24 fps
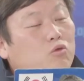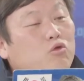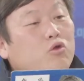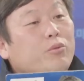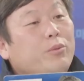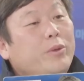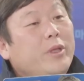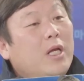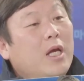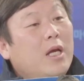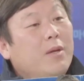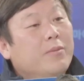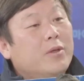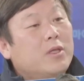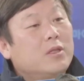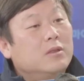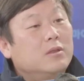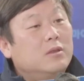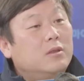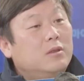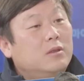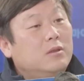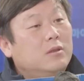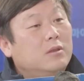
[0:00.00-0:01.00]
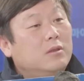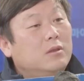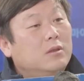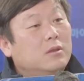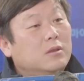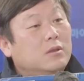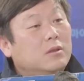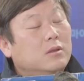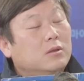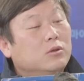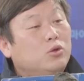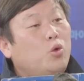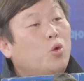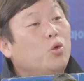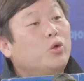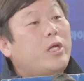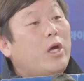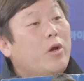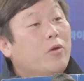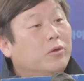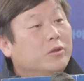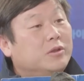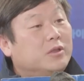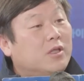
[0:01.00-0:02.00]
국민의힘 그
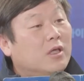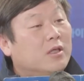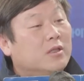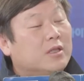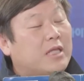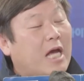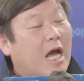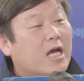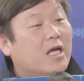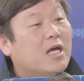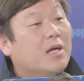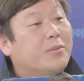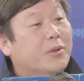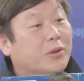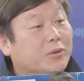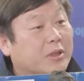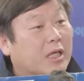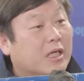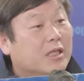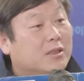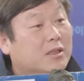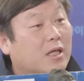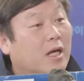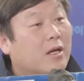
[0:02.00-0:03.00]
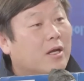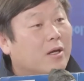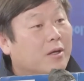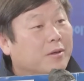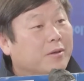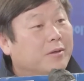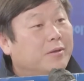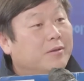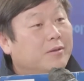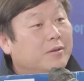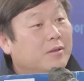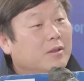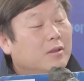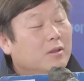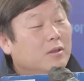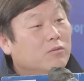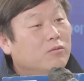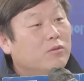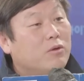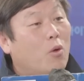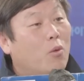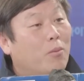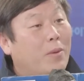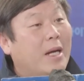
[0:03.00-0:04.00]
조대원 전 당협위원장 있잖아요. 네.
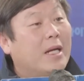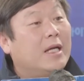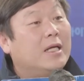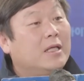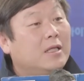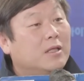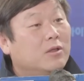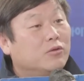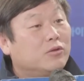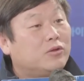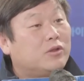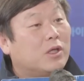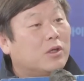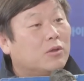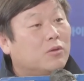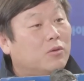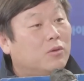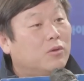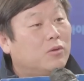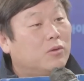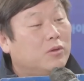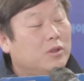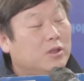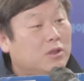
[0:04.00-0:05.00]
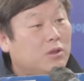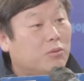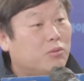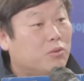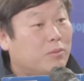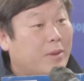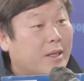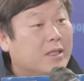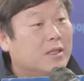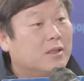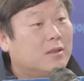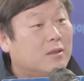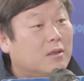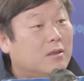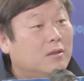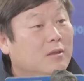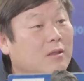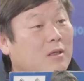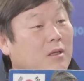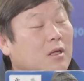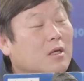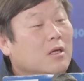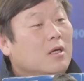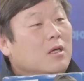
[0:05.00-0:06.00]
우리 오마이뉴스에도 인터뷰도 많이 했던.
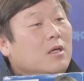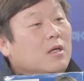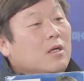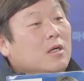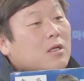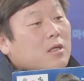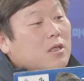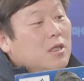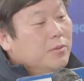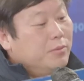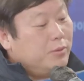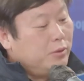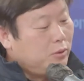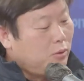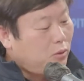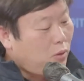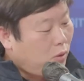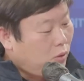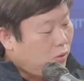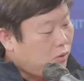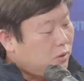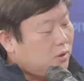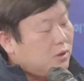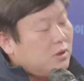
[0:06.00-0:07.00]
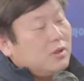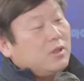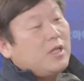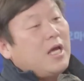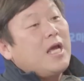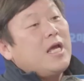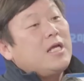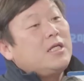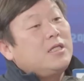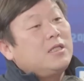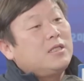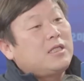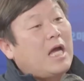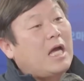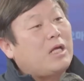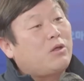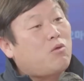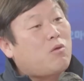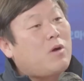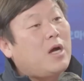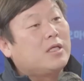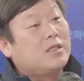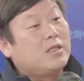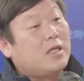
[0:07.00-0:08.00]
네. 그분도 퇴진
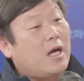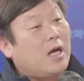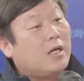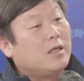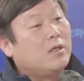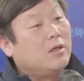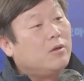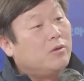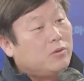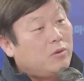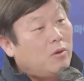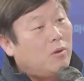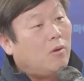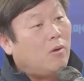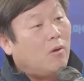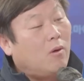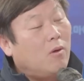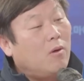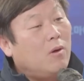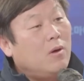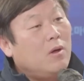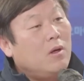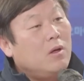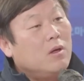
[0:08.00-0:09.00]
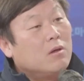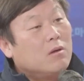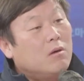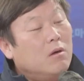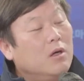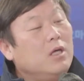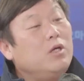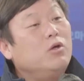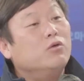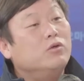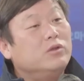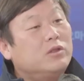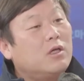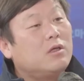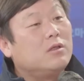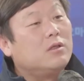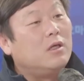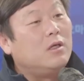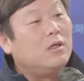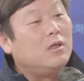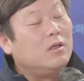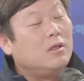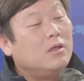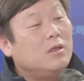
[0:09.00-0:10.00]
타도까지는 아니어도 거의
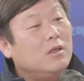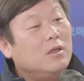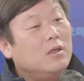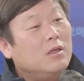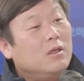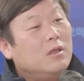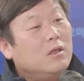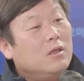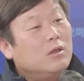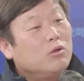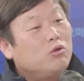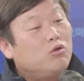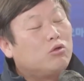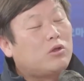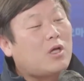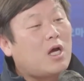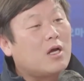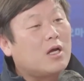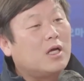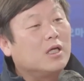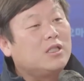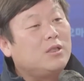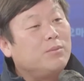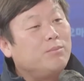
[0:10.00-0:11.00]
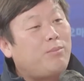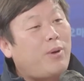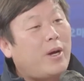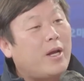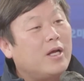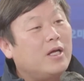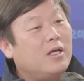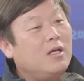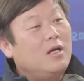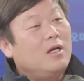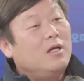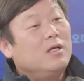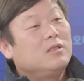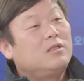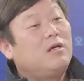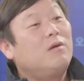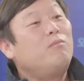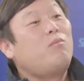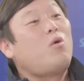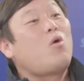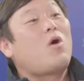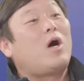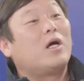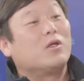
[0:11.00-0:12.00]
윤석열 규탄과 심판의
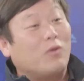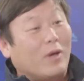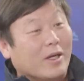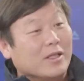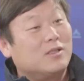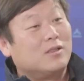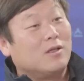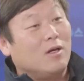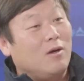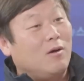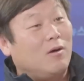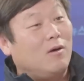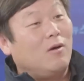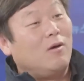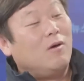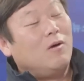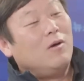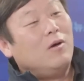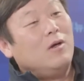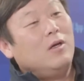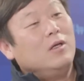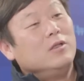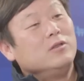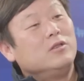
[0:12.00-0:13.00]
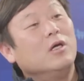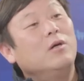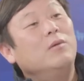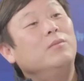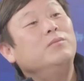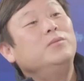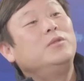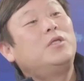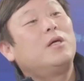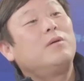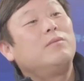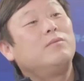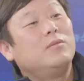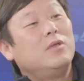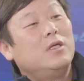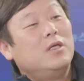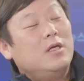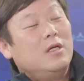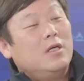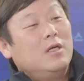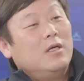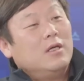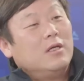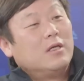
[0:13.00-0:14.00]
선봉까지 와 있어요. 음. 점점
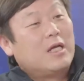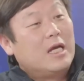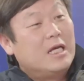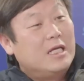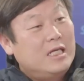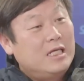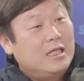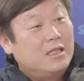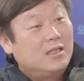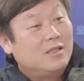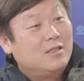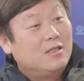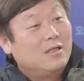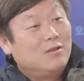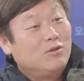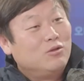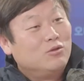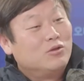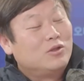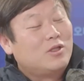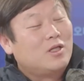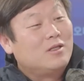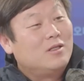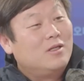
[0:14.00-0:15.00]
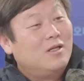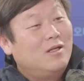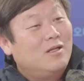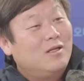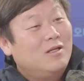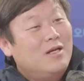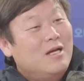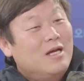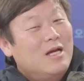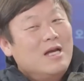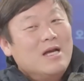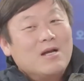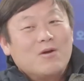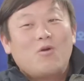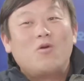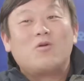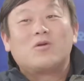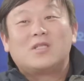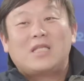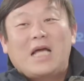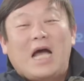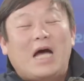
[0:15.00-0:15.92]
그러니까 이 윤석열 꼭